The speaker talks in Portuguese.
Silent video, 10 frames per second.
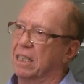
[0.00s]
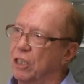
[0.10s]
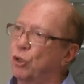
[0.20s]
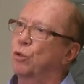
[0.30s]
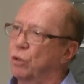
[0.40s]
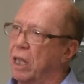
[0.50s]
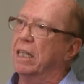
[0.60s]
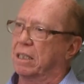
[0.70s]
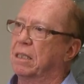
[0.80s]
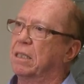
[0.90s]
de
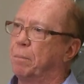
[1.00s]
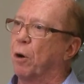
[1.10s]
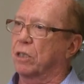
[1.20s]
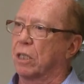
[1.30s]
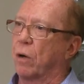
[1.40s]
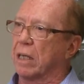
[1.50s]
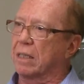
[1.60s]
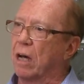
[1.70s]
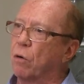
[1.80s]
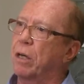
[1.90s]
estudantes de pós-graduação